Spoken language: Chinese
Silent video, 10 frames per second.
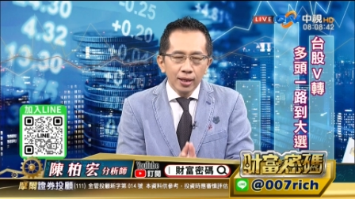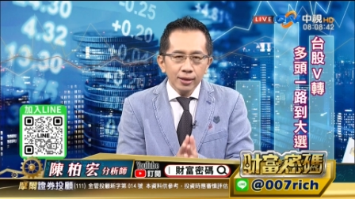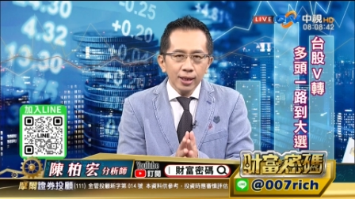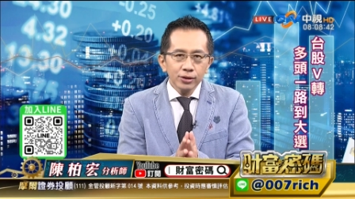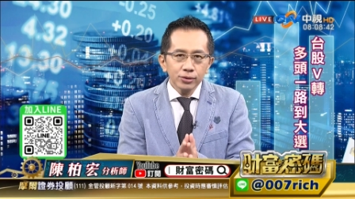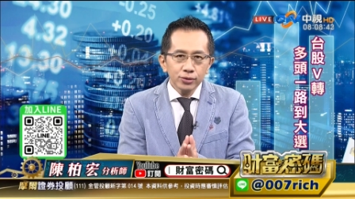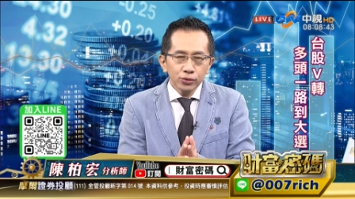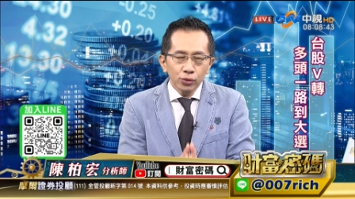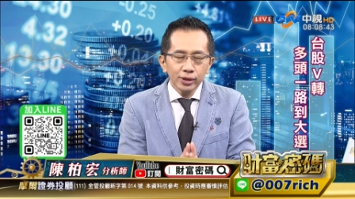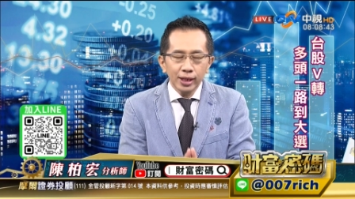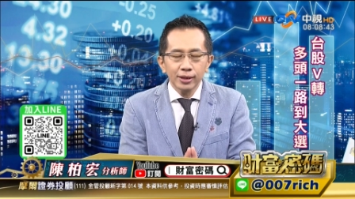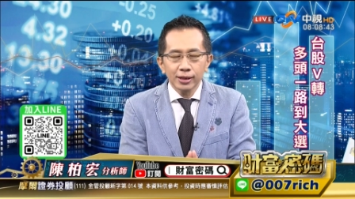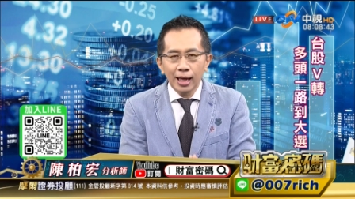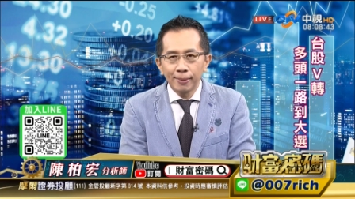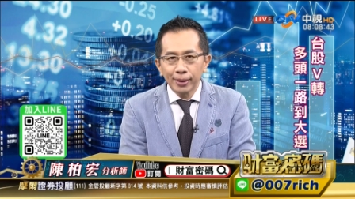那昨天
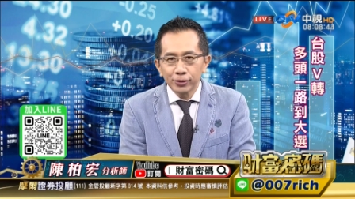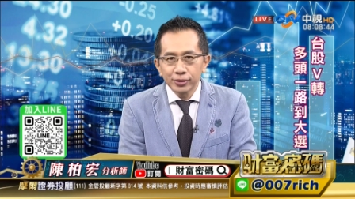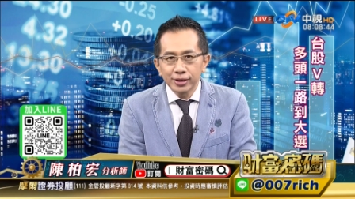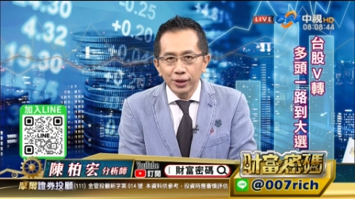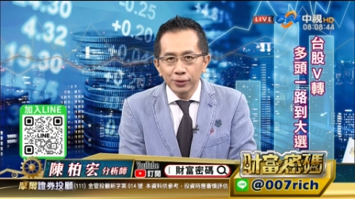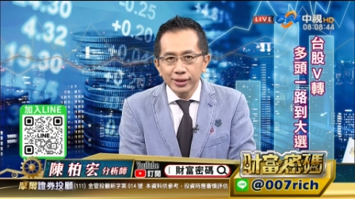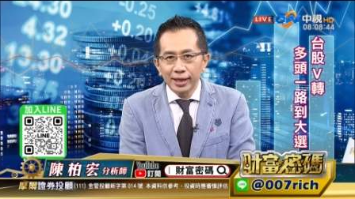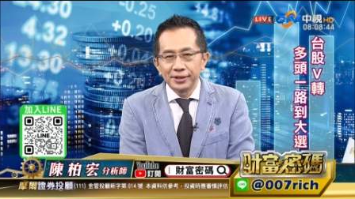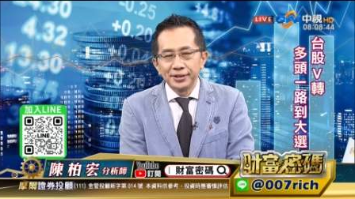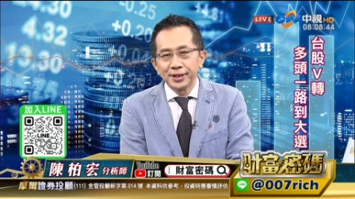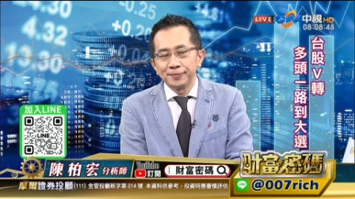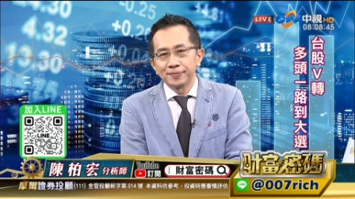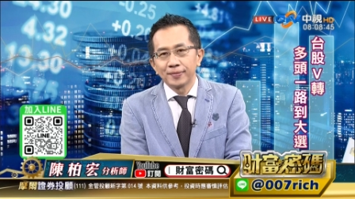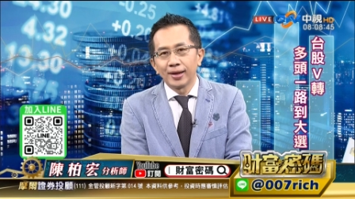的台北股市留上影线。